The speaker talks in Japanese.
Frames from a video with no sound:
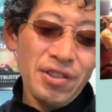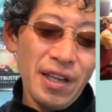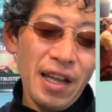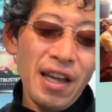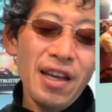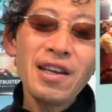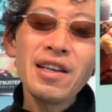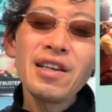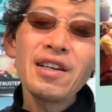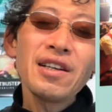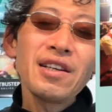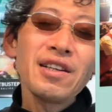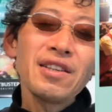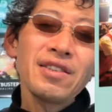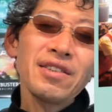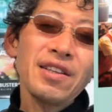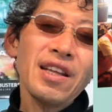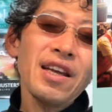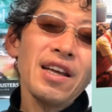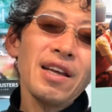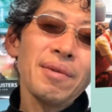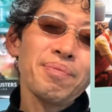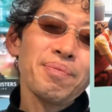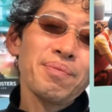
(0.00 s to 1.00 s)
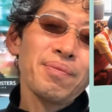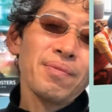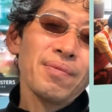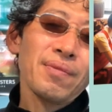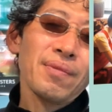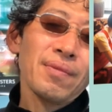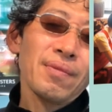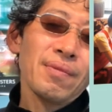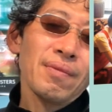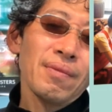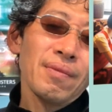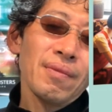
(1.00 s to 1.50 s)
すね。で、
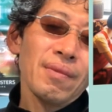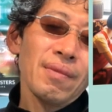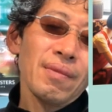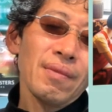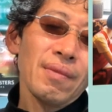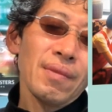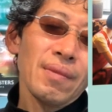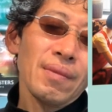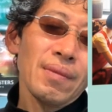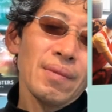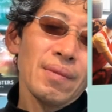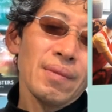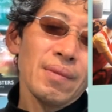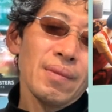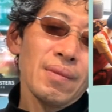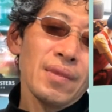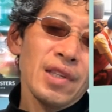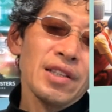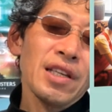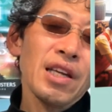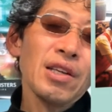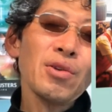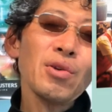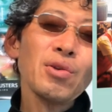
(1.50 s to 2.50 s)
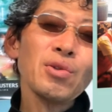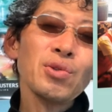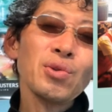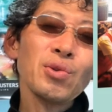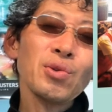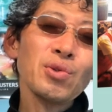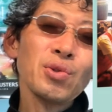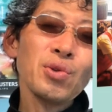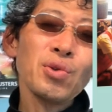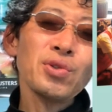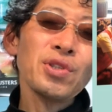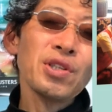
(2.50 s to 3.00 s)
で結局そ
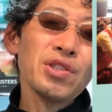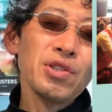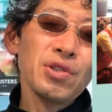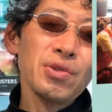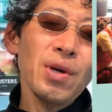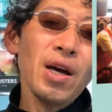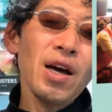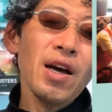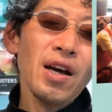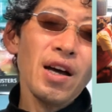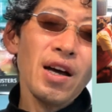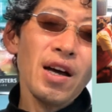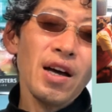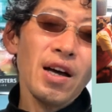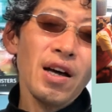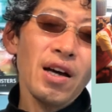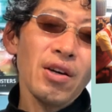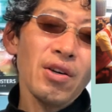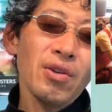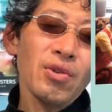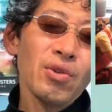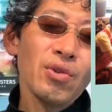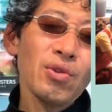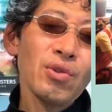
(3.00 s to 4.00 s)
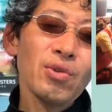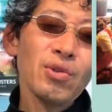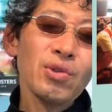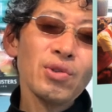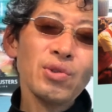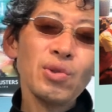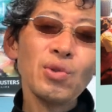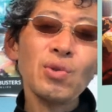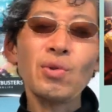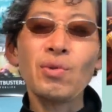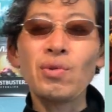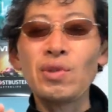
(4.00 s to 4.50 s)
の小説は、
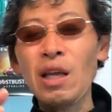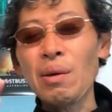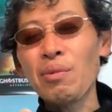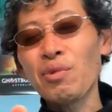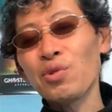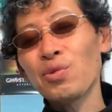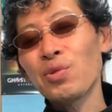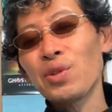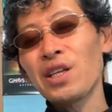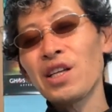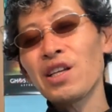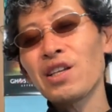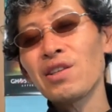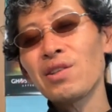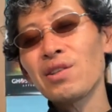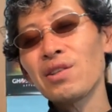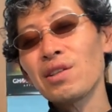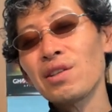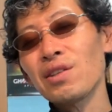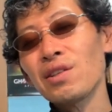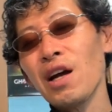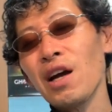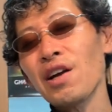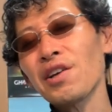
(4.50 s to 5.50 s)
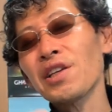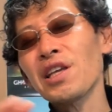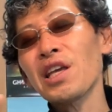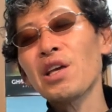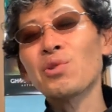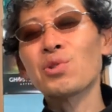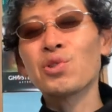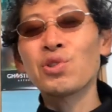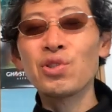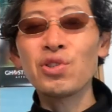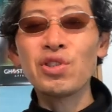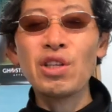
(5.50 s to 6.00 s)
その多分不倫関
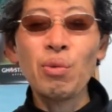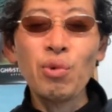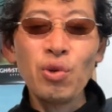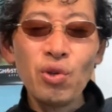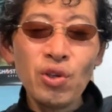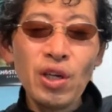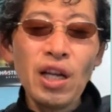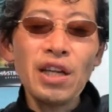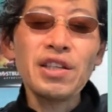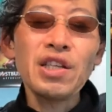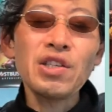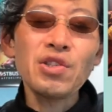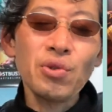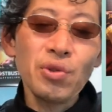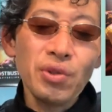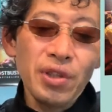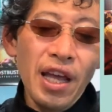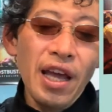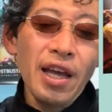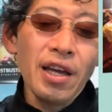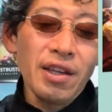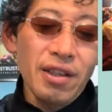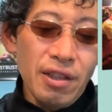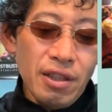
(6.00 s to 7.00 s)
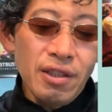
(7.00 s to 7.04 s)
係を綴ったものなんでしょうね。